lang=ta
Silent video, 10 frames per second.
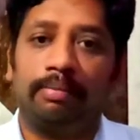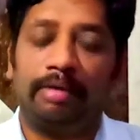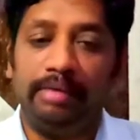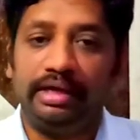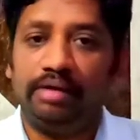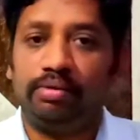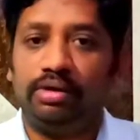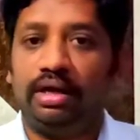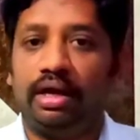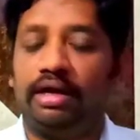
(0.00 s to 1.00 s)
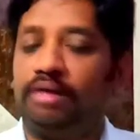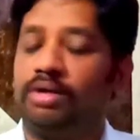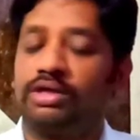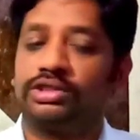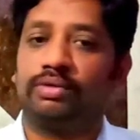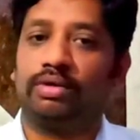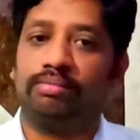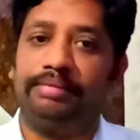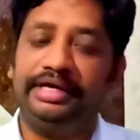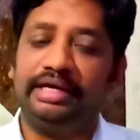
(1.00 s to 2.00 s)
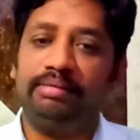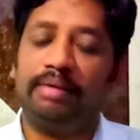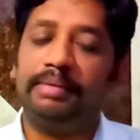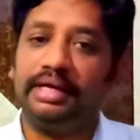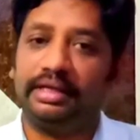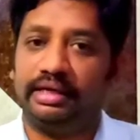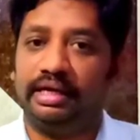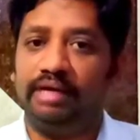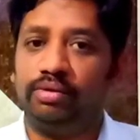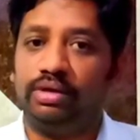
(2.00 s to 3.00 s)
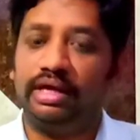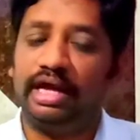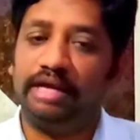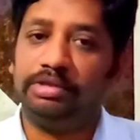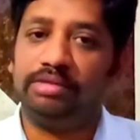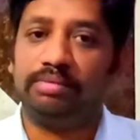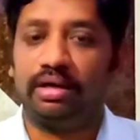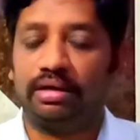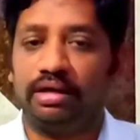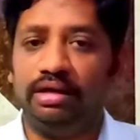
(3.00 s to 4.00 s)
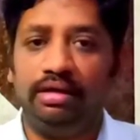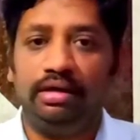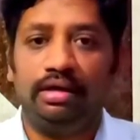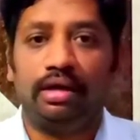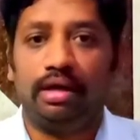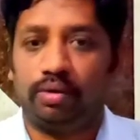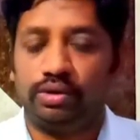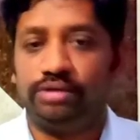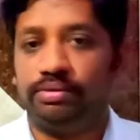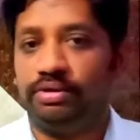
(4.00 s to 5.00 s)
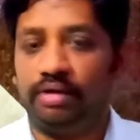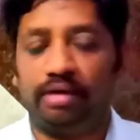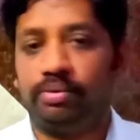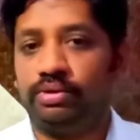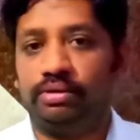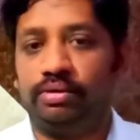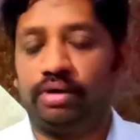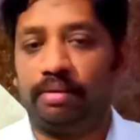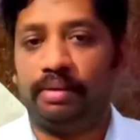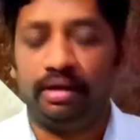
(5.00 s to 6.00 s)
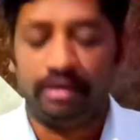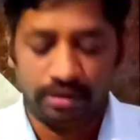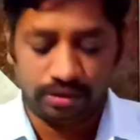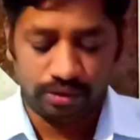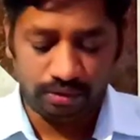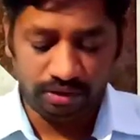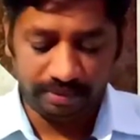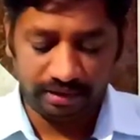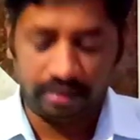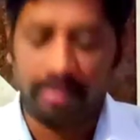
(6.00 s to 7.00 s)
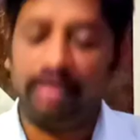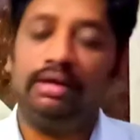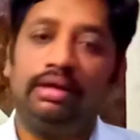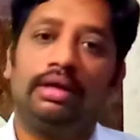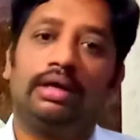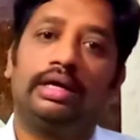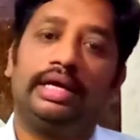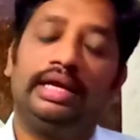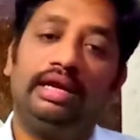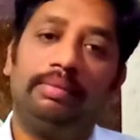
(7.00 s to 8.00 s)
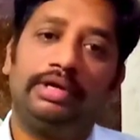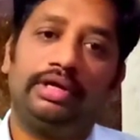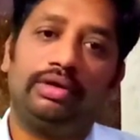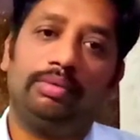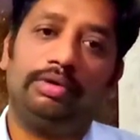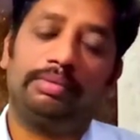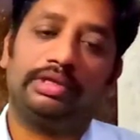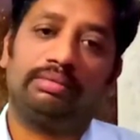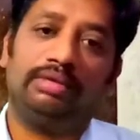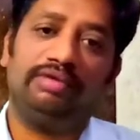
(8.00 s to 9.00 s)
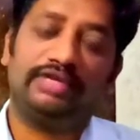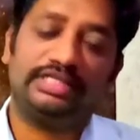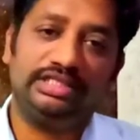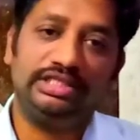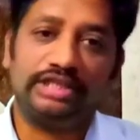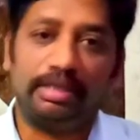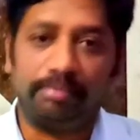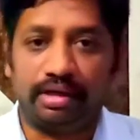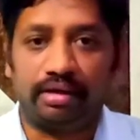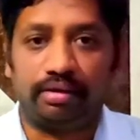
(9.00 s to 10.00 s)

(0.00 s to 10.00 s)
பப்ளிக்கில் உங்களுக்கு ஹண்ட்ரட் மார்க்ஸ்க்கு வரும் மிட் டம் அப்படிங்கிறதுனால உங்களுக்கு ஐம்பது மார்க்குக்கு கொஷின் வந்து வரப்போகுது ஓகேவா ஸோ வந்து பார்த்தீங்கன்னா என்னென்ன படிக்கணும் அப்படின்னு பார்த்தோம்னா ஃபஸ்ட்டு சாப்டர்